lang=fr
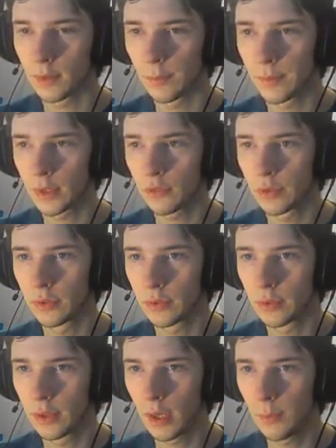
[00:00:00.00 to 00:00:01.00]
Comme ça, je vais
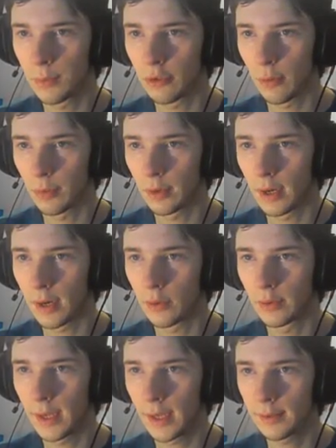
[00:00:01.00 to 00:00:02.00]
discuter et puis je vais apprendre à la
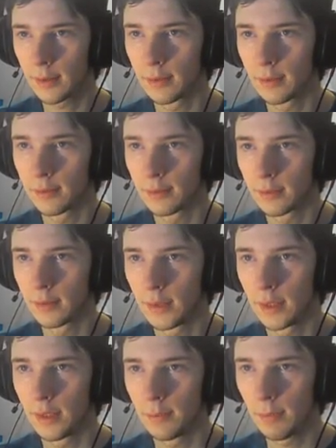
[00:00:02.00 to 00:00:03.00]
connaître.
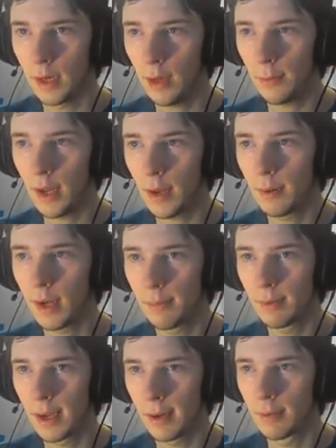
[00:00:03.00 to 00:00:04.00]
Bla bla
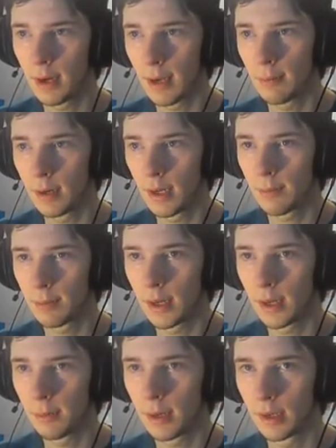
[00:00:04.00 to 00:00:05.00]
bla bla bla bla
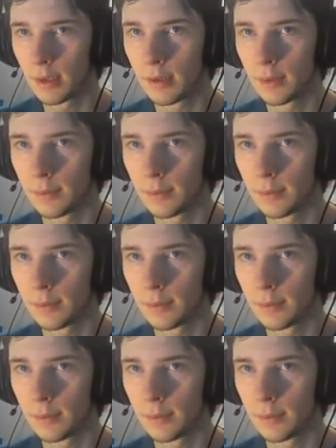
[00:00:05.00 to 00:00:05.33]
bla bla.